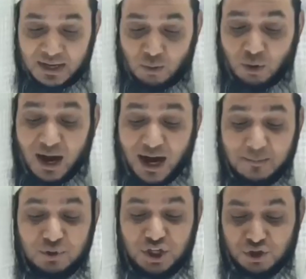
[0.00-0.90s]
কোরআন
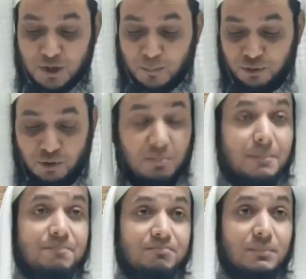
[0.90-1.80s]
বুঝে শুনে পড়তে হবে
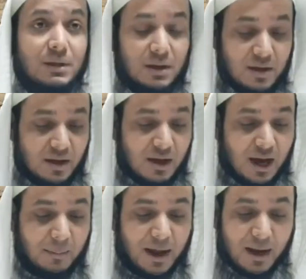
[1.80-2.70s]

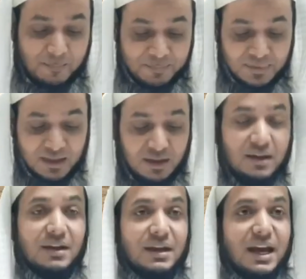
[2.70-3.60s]
আমরা
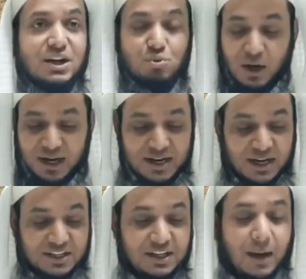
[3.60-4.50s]
একটু আগেই
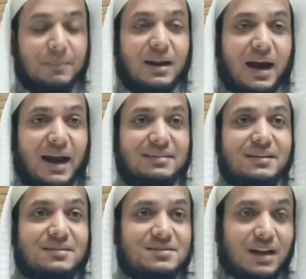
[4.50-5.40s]
একটি আপনার আয়াত
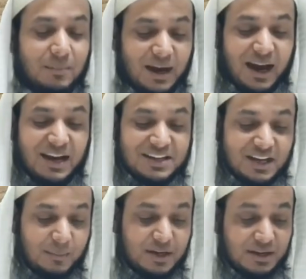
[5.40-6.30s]
দেখতেছিলাম এই আয়াতটি
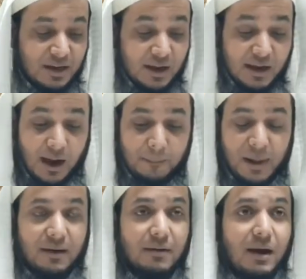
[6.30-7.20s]
আমি
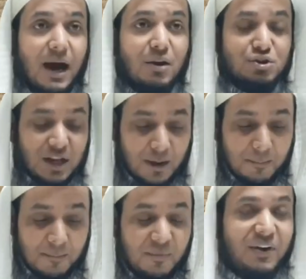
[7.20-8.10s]
আপনার আলোচনার
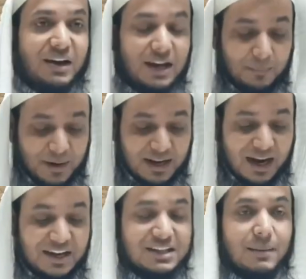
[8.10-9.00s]
ফাঁকে আপনার এই
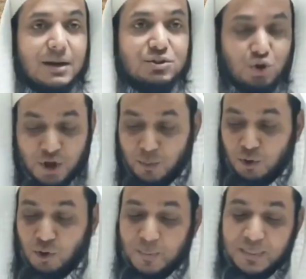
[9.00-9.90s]
আয়াতটি আমার চোখে
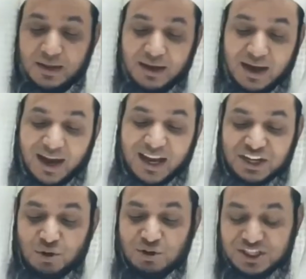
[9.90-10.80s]
পড়ল
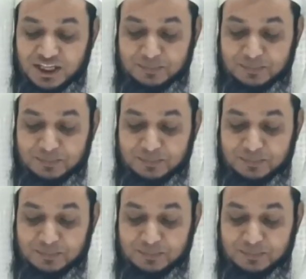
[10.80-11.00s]
আয়াতটি হচ্ছে